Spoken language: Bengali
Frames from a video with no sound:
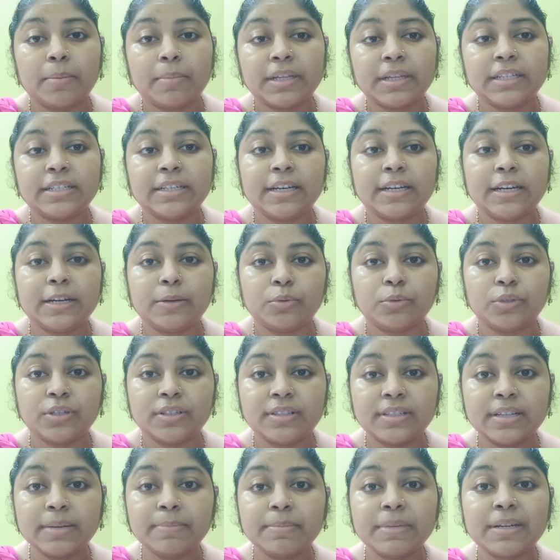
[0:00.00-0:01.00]
আমরা জেনে নেব
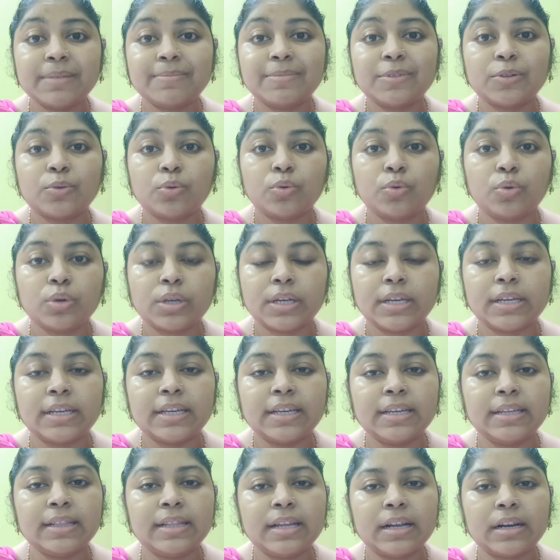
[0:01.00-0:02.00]
যে সিমটামসগুলো কি
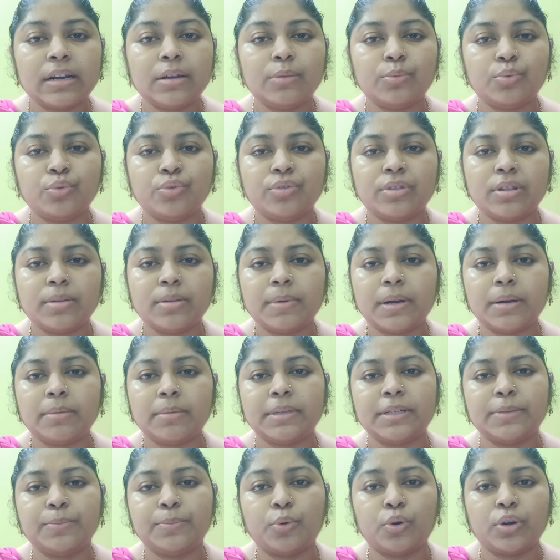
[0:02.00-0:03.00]
কী দেখলে বুঝতে
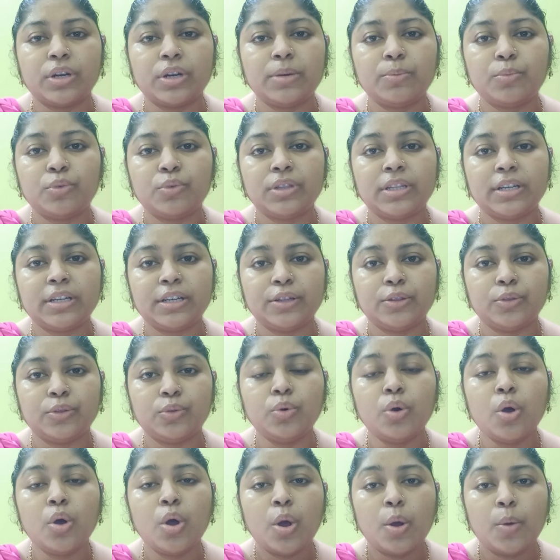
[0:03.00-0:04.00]
পারবে যে বডির মধ্যে
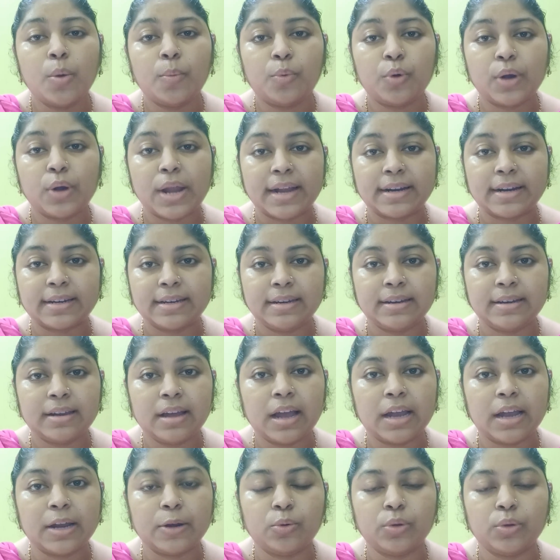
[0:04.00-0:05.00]
কিন্তু প্রোল্যাক্টিনটা
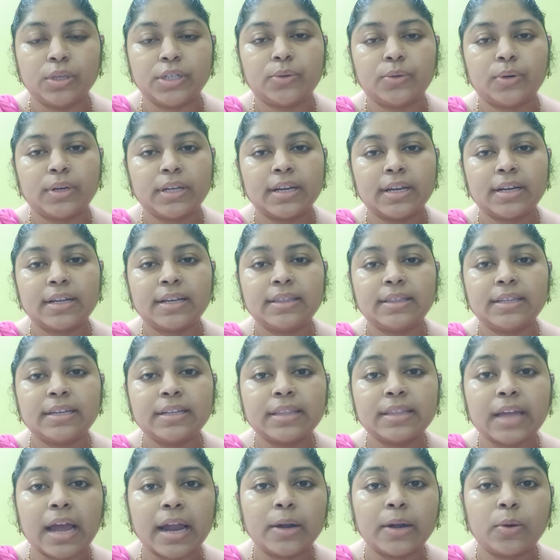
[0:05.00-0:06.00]
হাই রয়েছে অনেকের ক্ষেত্রে
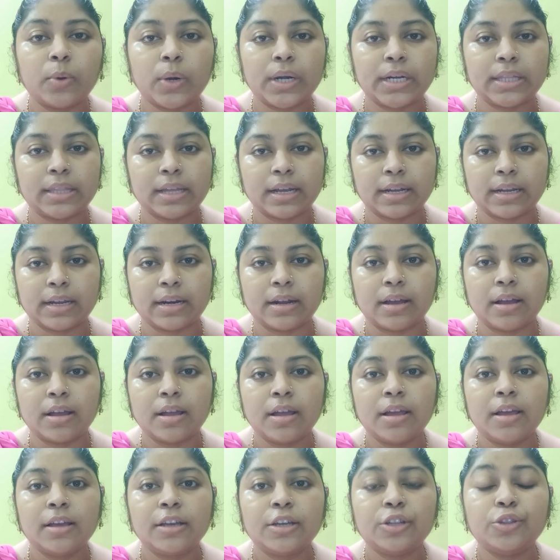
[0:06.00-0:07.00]
থাইরয়েড থাকে না
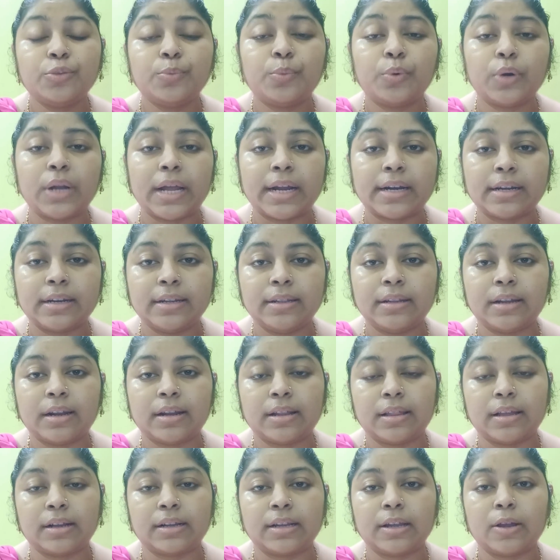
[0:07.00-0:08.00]
কিন্তু প্রোল্যাক্টিনটা
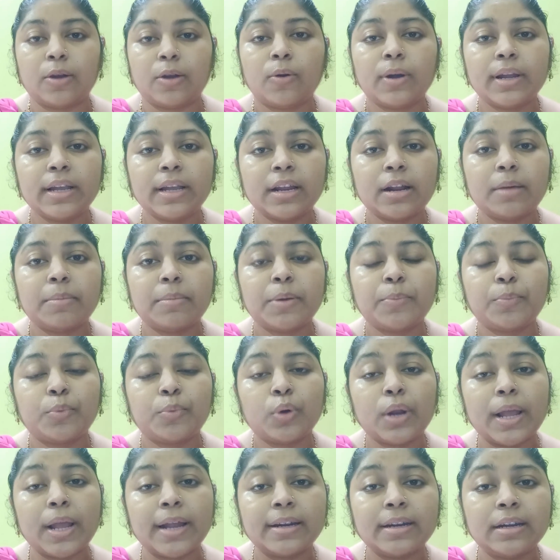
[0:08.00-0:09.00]
থাকে অনেকের আবার
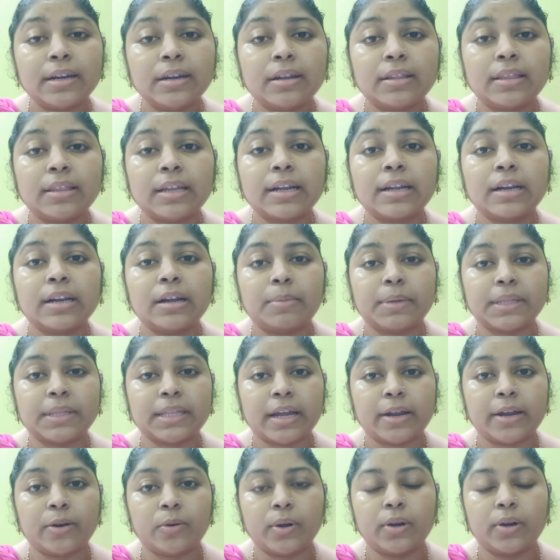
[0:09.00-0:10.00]
প্রোল্যাক্টিনটা থাকে না আবার
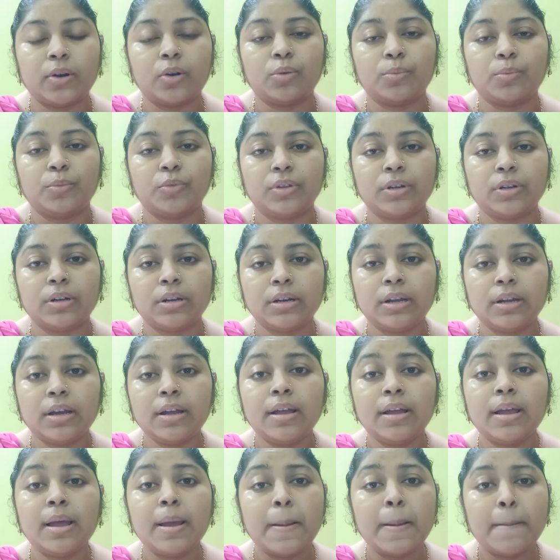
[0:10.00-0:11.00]
থাইরয়েড হরমোনটা
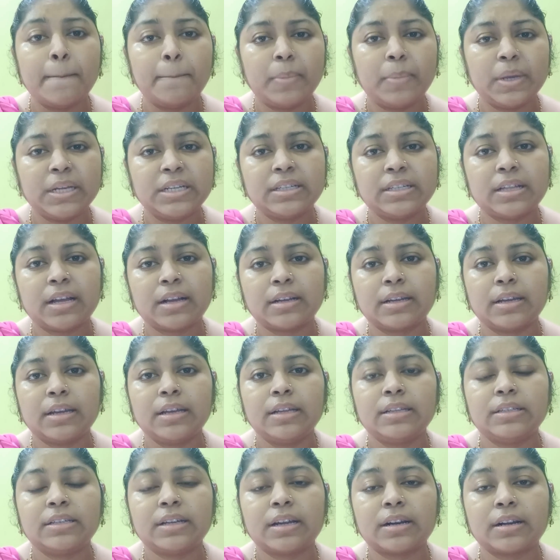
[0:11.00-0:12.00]
বেশি থাকে
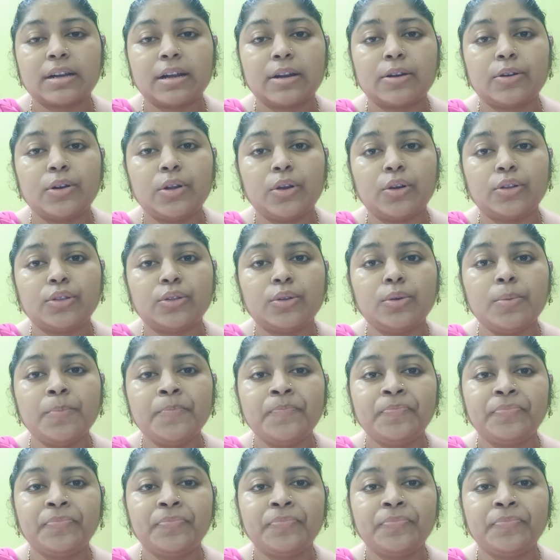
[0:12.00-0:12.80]
যার কারণে হয়তো